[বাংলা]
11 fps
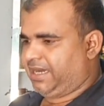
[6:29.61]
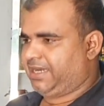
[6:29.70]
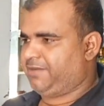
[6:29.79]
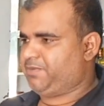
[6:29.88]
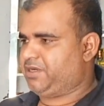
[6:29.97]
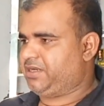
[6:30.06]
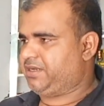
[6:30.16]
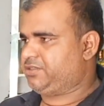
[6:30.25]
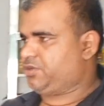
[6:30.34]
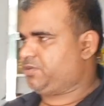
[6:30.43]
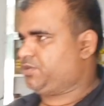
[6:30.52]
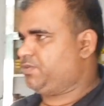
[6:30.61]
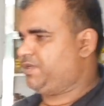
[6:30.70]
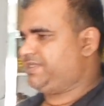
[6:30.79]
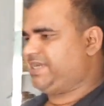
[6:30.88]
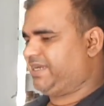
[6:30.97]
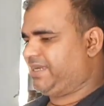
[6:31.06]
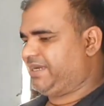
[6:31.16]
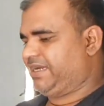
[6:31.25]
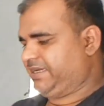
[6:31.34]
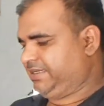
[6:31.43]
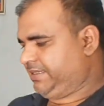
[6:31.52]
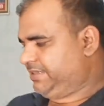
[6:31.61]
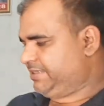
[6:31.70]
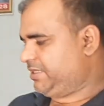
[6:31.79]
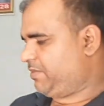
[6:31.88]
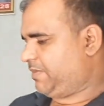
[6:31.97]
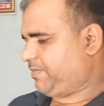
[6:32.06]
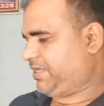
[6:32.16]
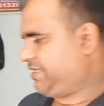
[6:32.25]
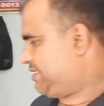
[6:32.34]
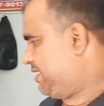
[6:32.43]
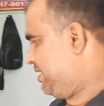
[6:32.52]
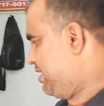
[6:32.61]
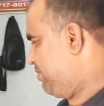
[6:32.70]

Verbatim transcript: আর আপনার সবসময় চানা যে মাপটা সেটা